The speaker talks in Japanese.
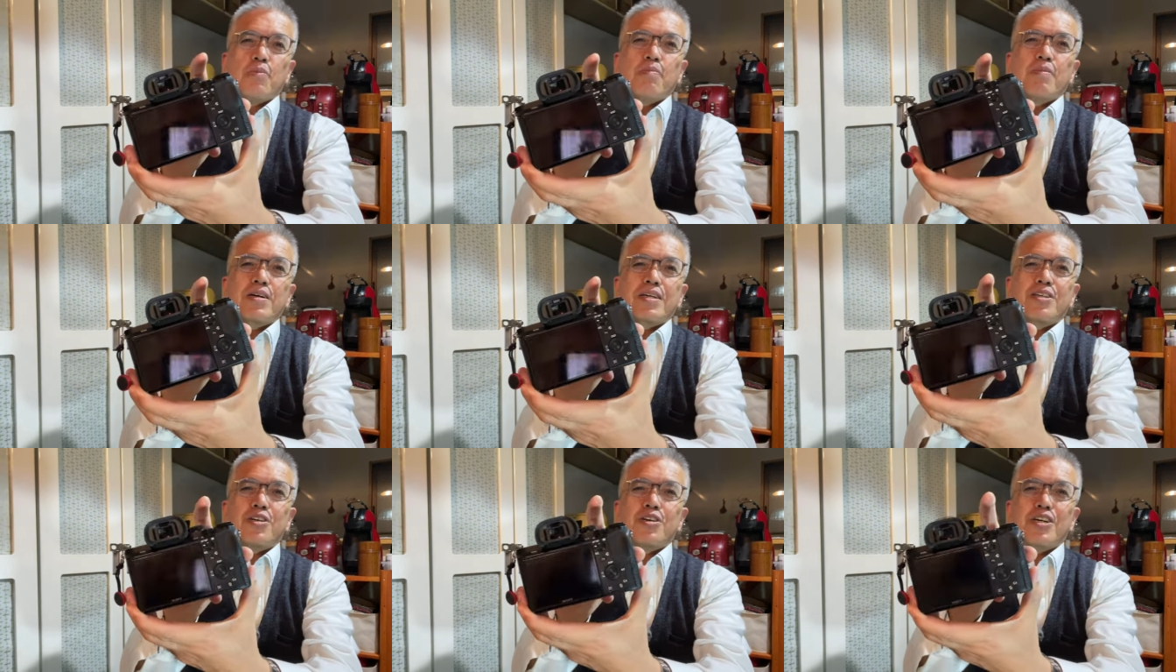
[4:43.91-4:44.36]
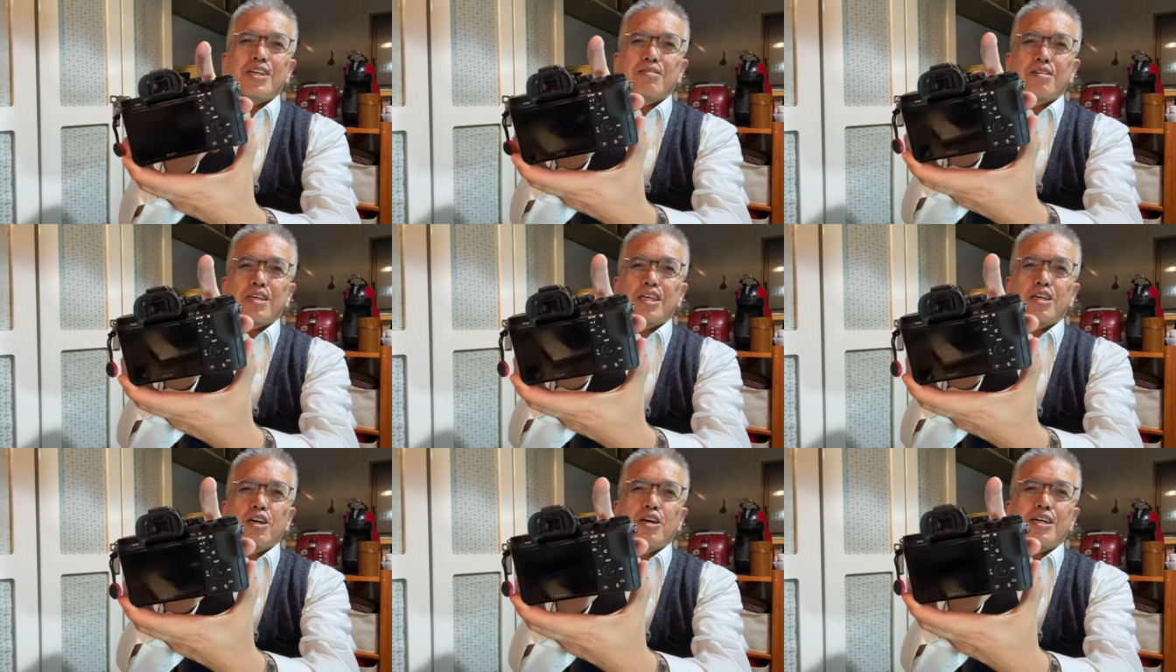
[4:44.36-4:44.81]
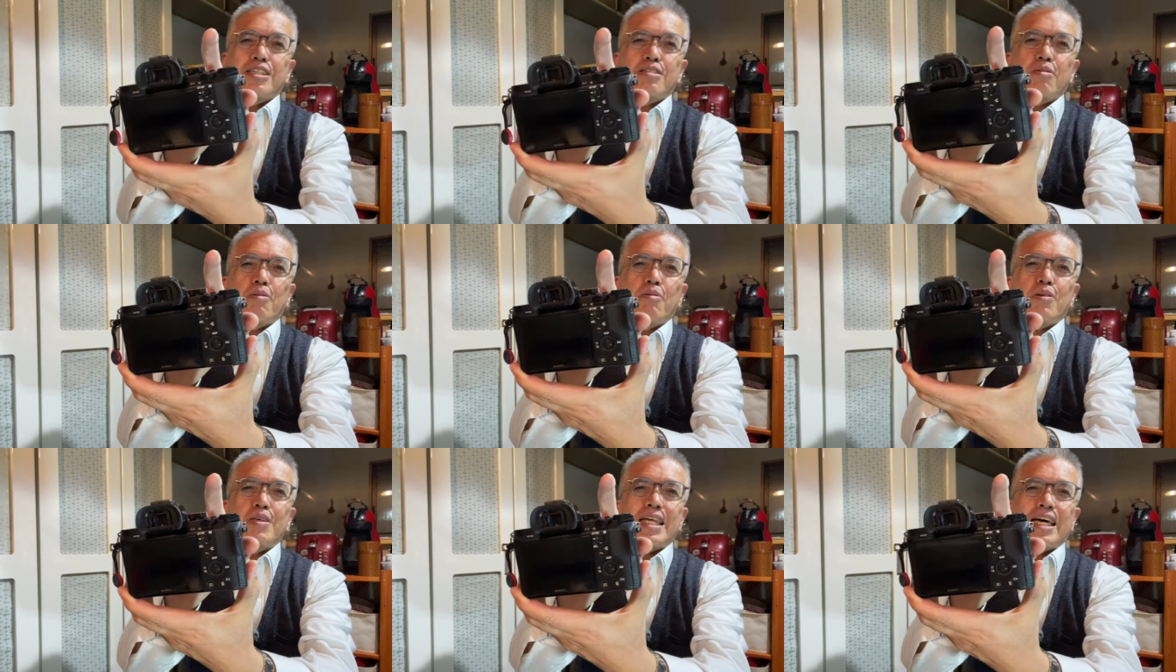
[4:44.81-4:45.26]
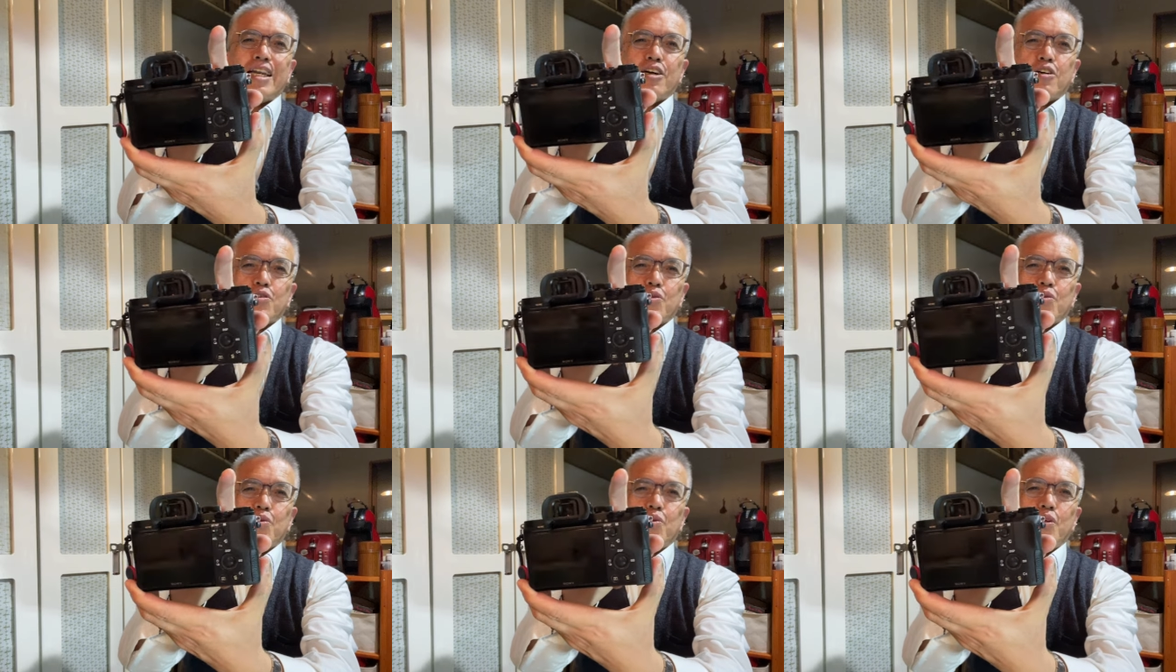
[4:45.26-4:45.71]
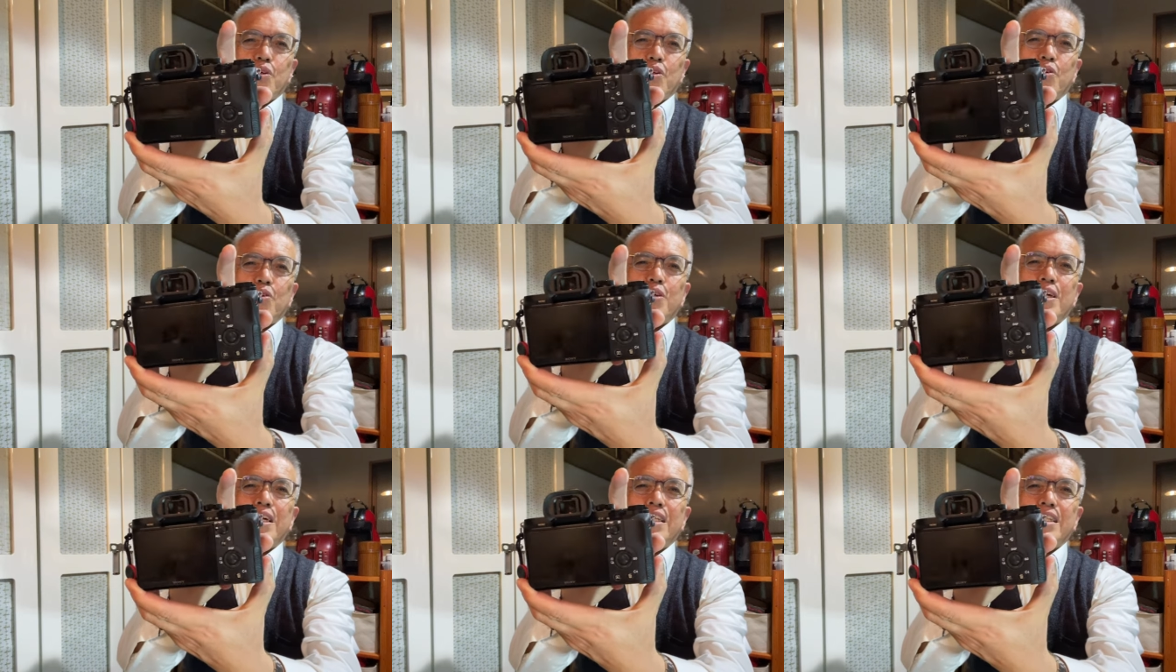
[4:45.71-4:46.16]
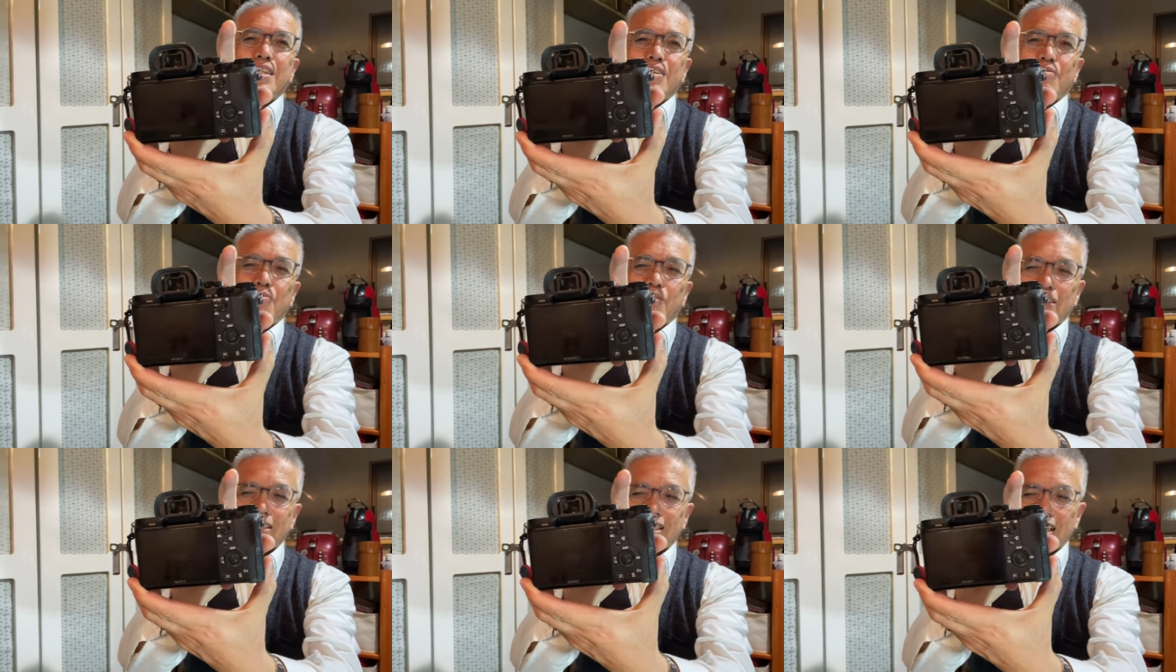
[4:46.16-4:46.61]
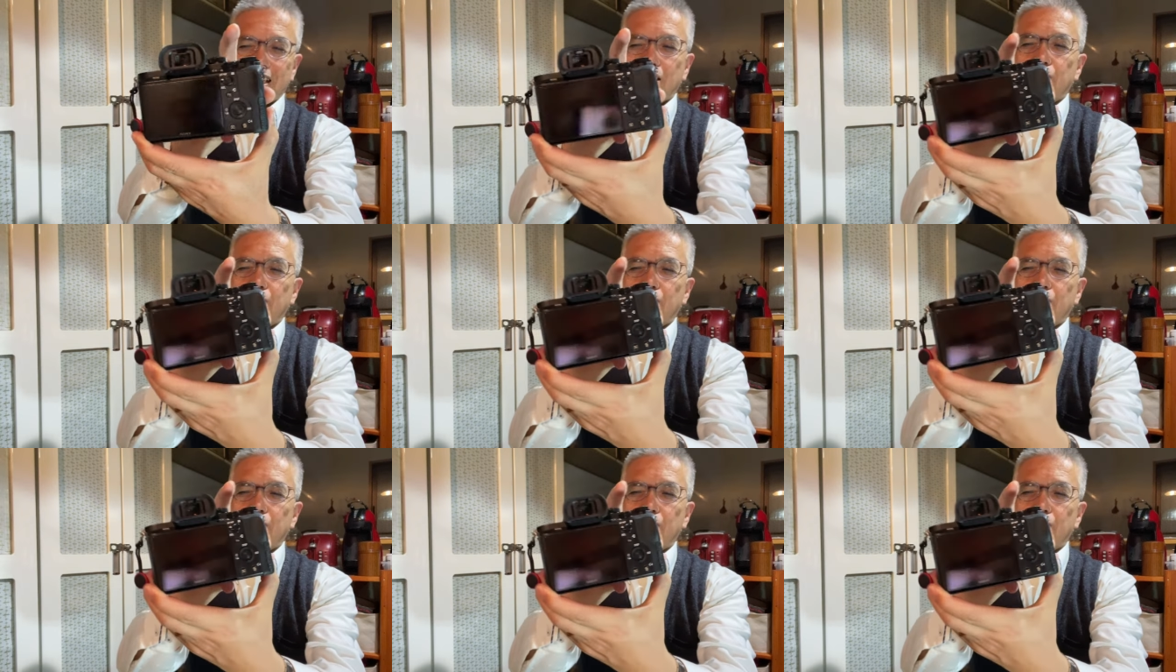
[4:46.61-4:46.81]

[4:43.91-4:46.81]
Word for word: まあ、気休気休めみたいなことをいろいろやってきました。